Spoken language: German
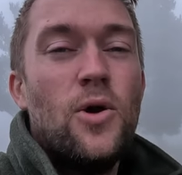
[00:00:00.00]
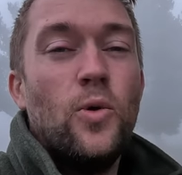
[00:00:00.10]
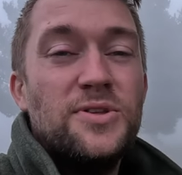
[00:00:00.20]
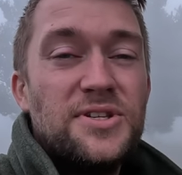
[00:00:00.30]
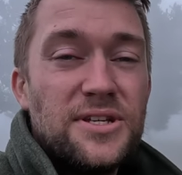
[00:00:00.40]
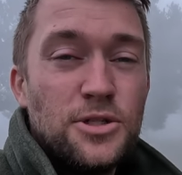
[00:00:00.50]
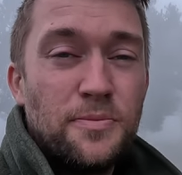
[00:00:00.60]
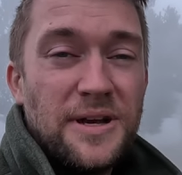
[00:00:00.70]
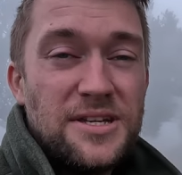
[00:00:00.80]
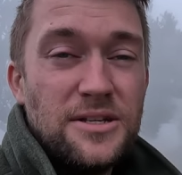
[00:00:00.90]
und sich
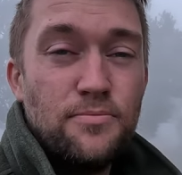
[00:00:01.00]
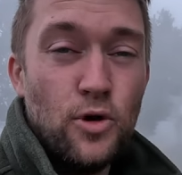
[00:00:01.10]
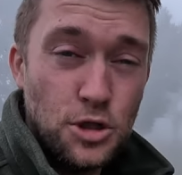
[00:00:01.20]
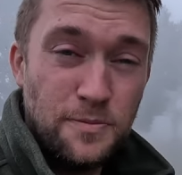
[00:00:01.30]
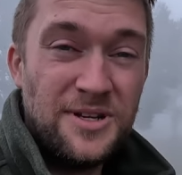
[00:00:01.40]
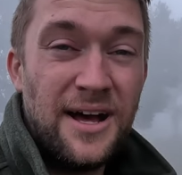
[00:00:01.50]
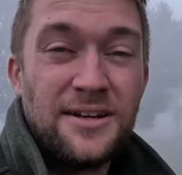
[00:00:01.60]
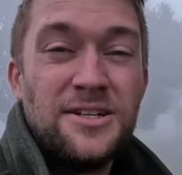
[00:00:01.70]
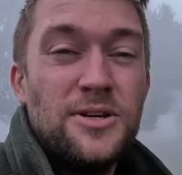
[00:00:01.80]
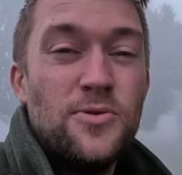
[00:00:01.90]
entsprechende
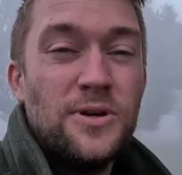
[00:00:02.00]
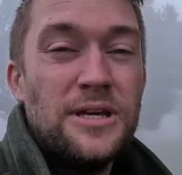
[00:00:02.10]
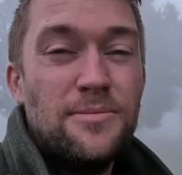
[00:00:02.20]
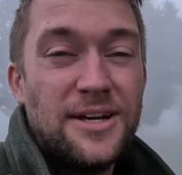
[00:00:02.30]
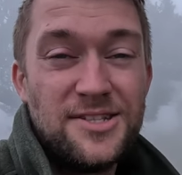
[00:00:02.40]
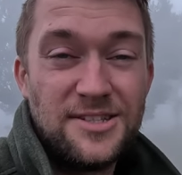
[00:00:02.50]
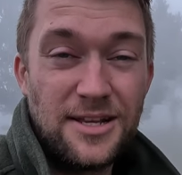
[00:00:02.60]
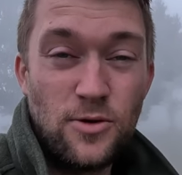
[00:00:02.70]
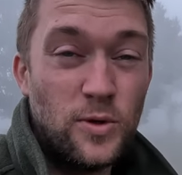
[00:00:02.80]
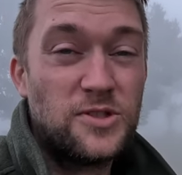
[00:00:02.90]
Push-Benachrichtigungen geben lassen,
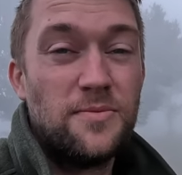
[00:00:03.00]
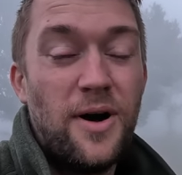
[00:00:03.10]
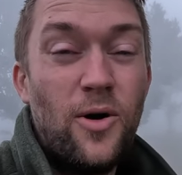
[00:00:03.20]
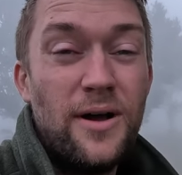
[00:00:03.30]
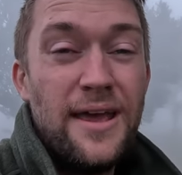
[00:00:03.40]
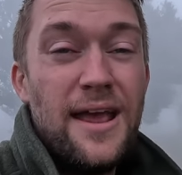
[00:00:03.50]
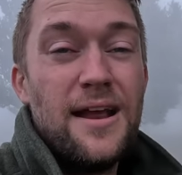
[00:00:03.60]
seit kurzem auch,